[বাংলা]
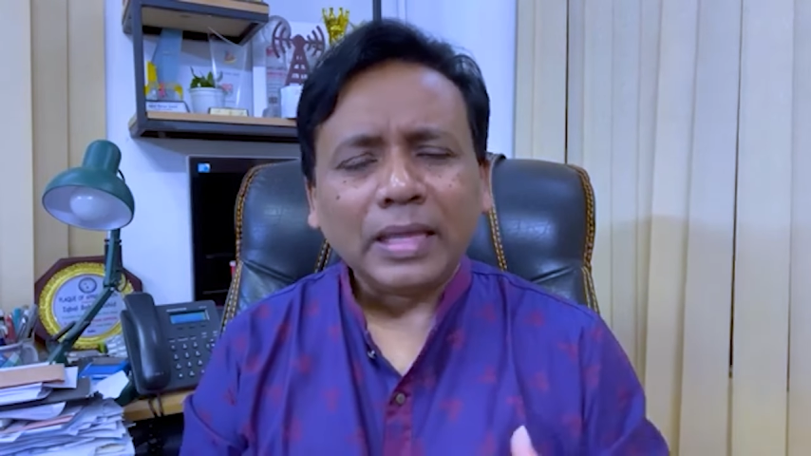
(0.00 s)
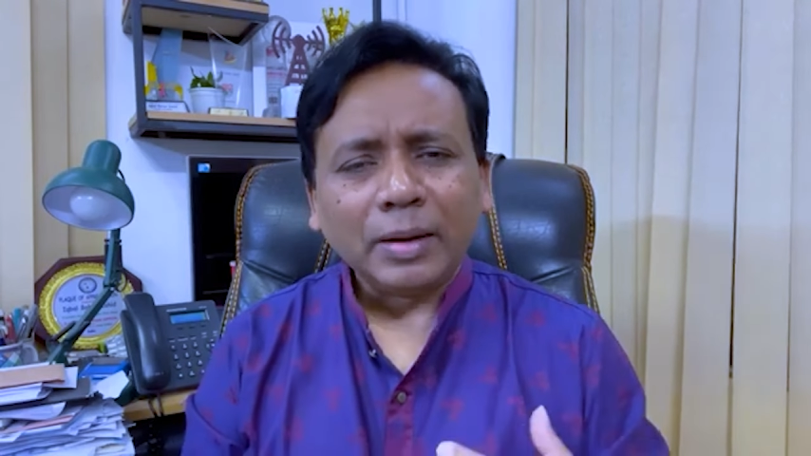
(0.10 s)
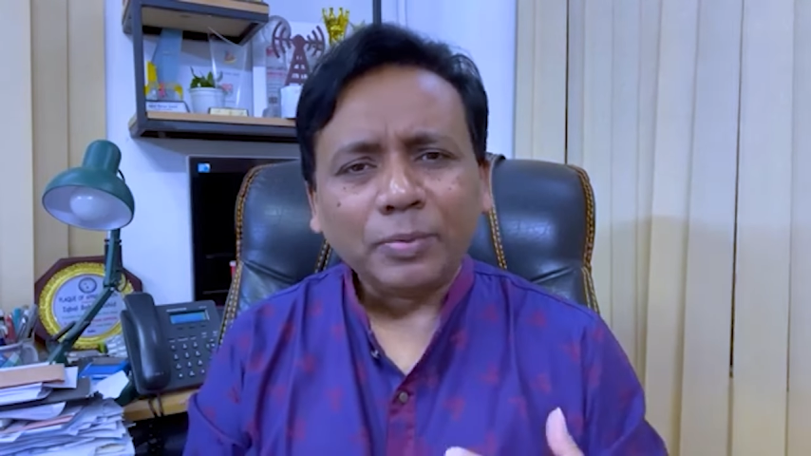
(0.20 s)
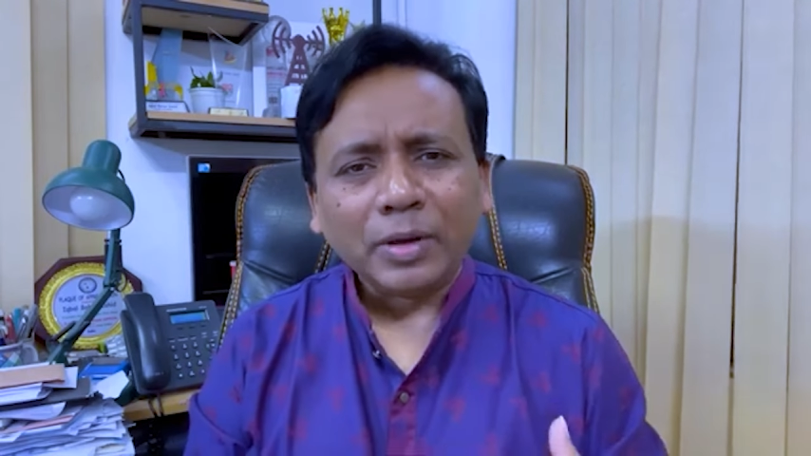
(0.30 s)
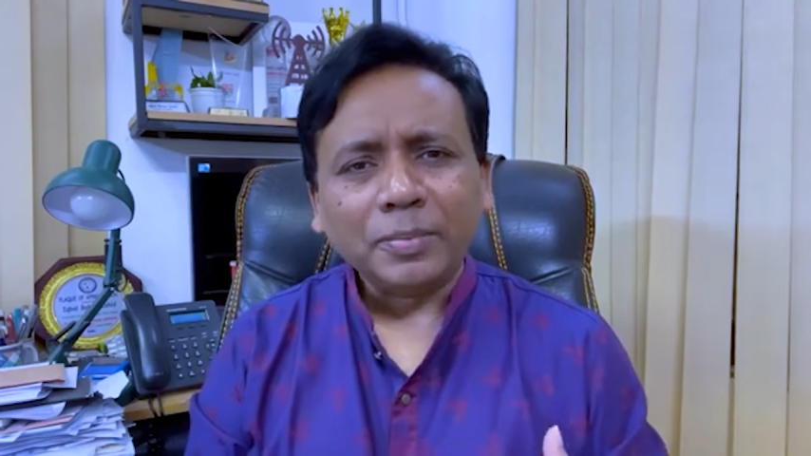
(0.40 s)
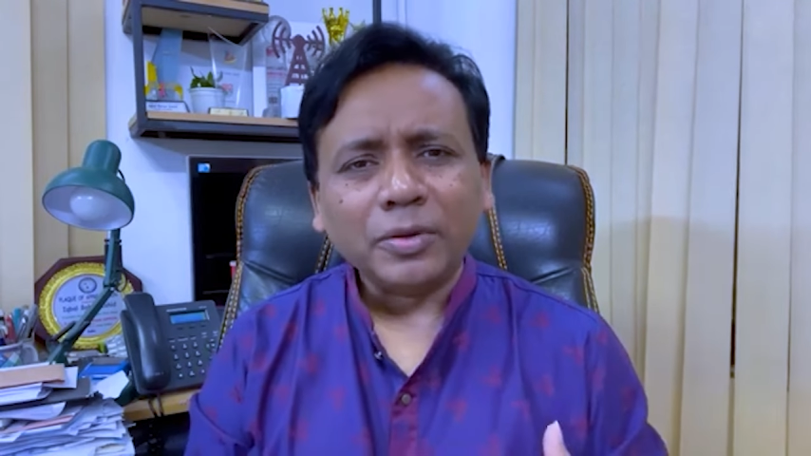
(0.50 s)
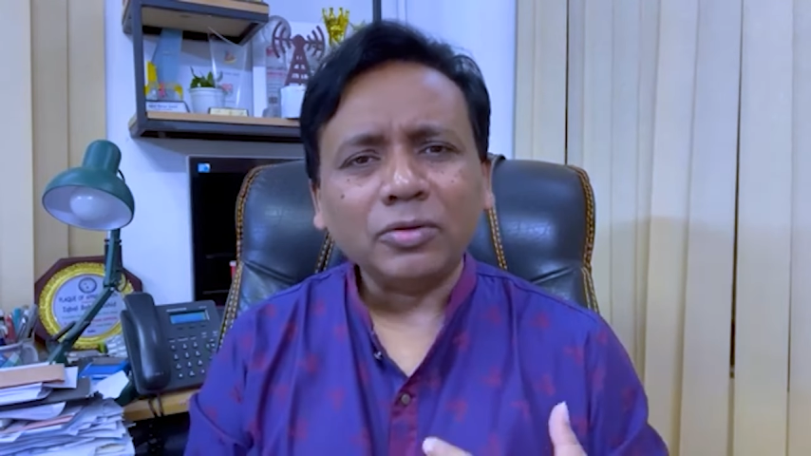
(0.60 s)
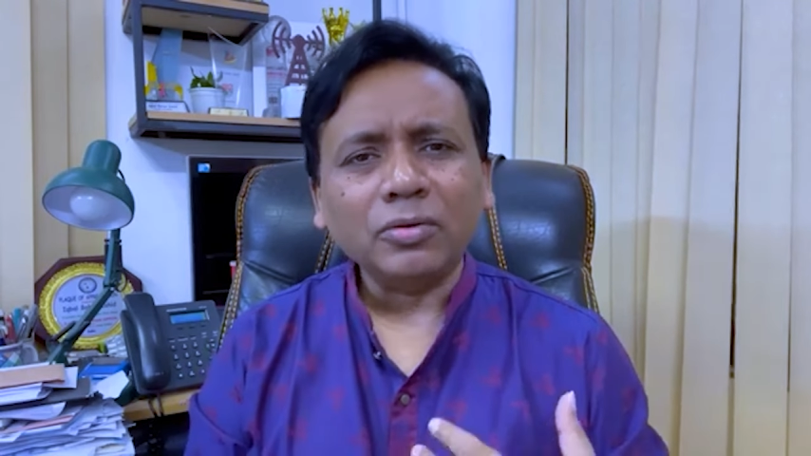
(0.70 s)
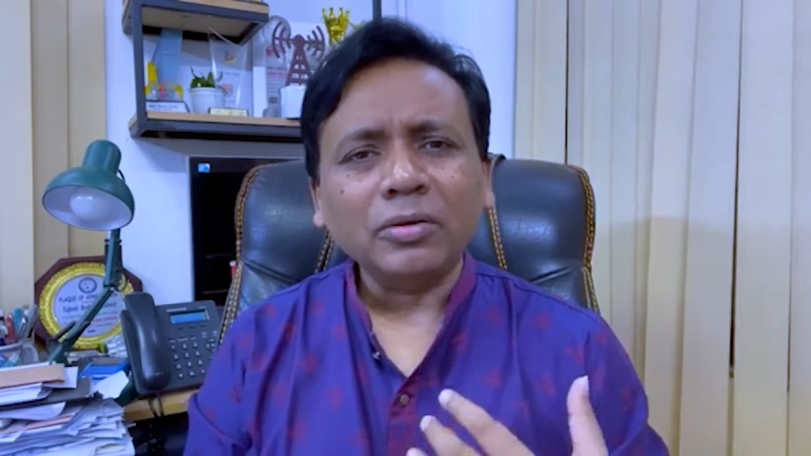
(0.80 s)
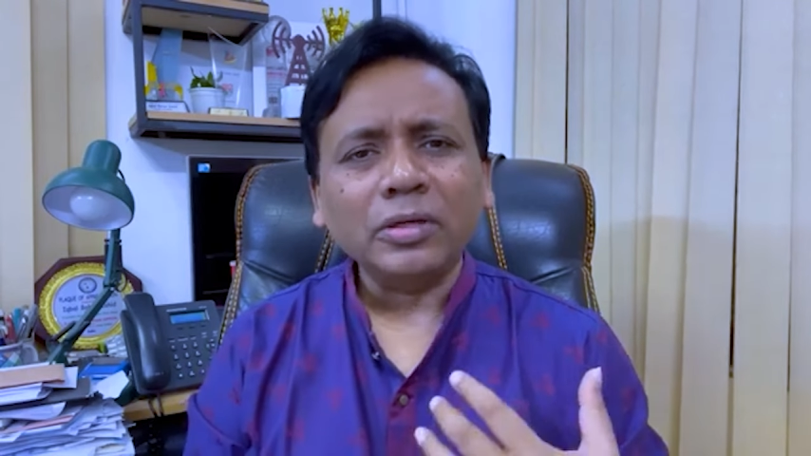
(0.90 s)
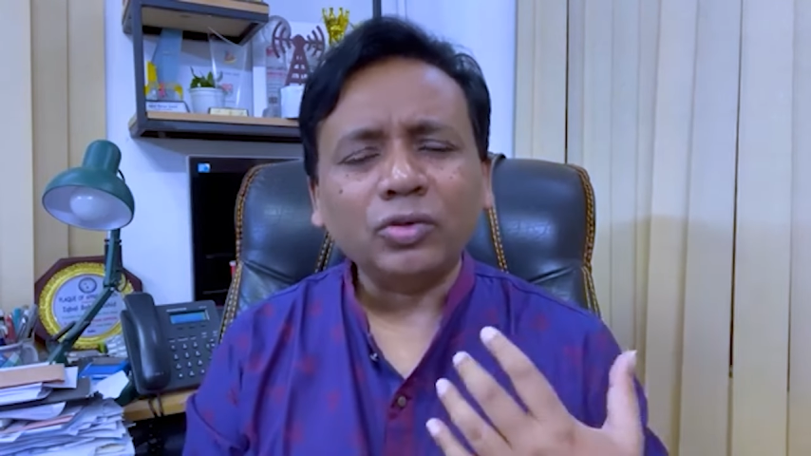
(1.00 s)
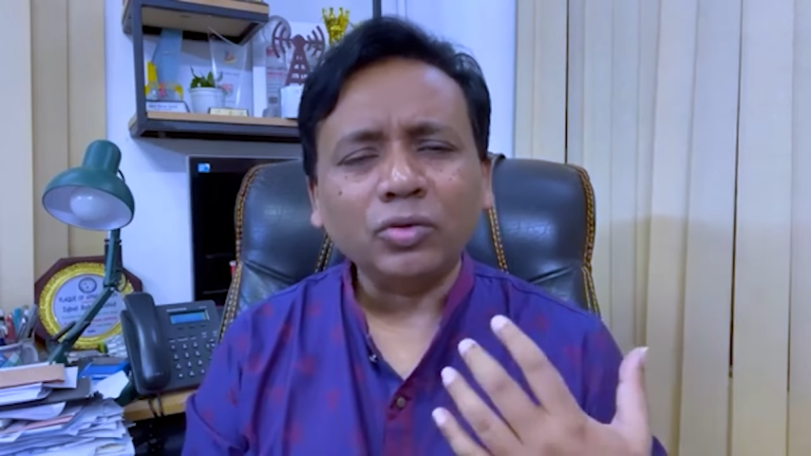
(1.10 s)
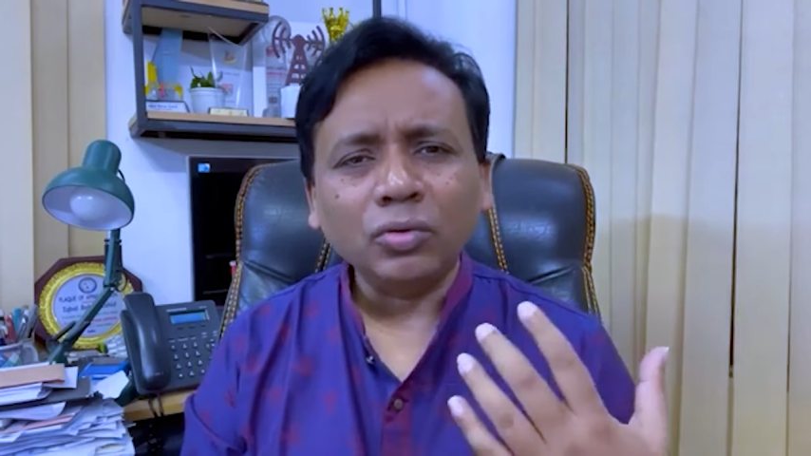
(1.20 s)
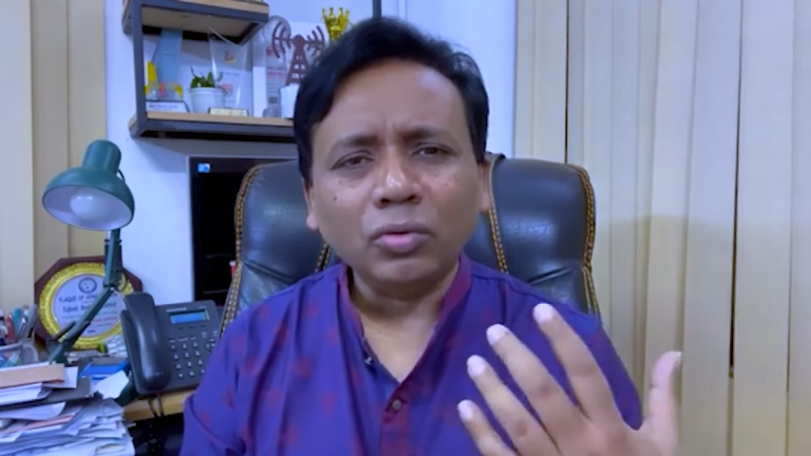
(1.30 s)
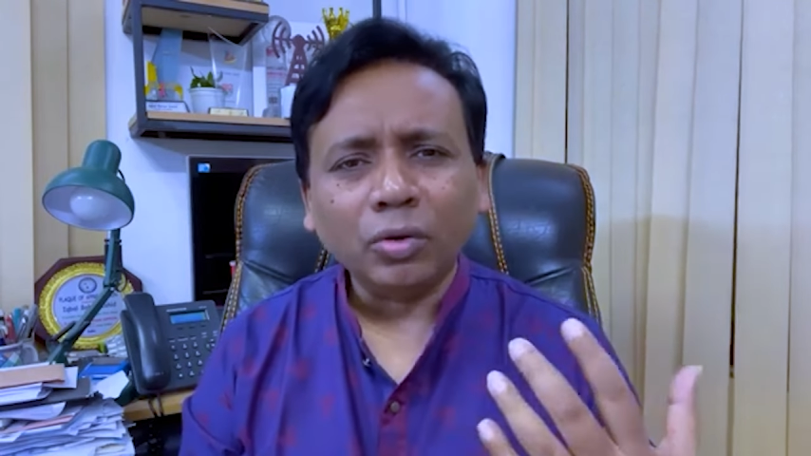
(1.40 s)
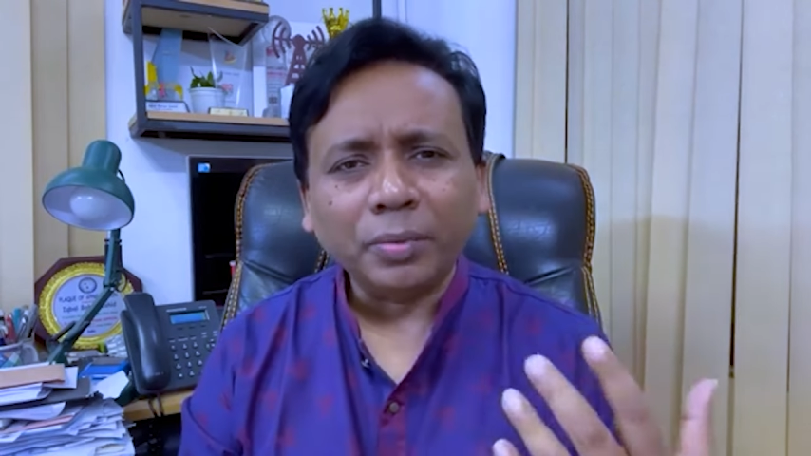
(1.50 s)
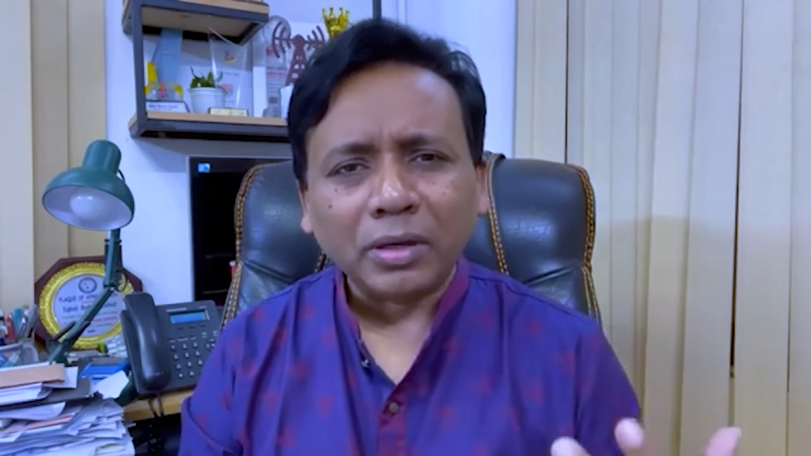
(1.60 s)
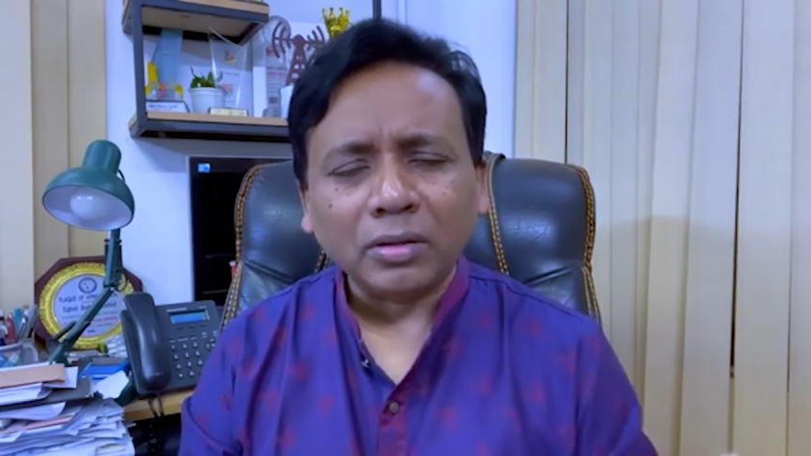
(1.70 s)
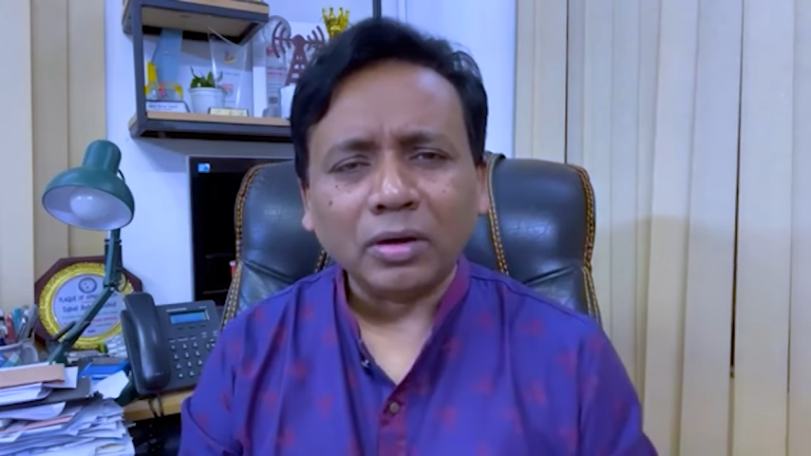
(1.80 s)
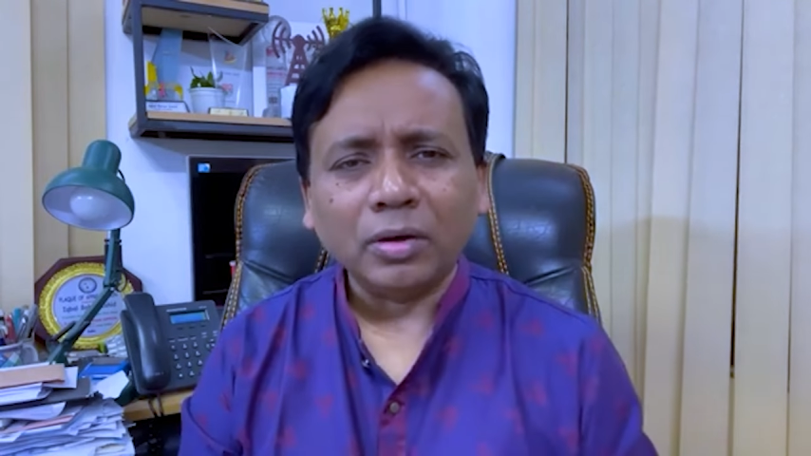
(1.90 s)
তারপরে আপনার যখন কিছু
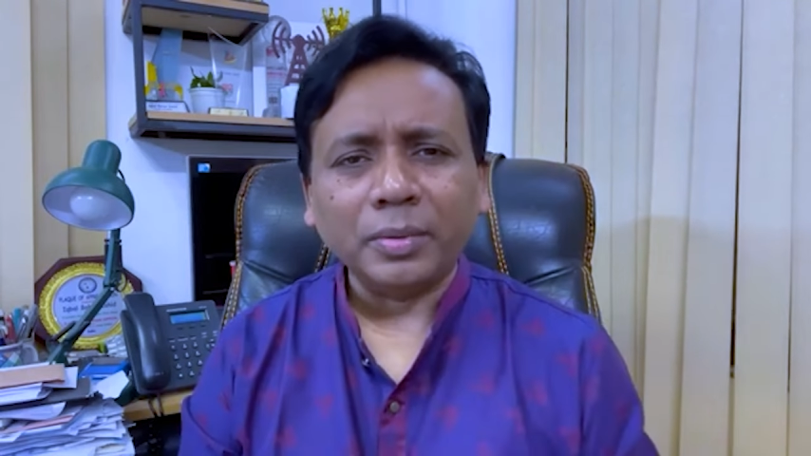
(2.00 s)
অভিজ্ঞতা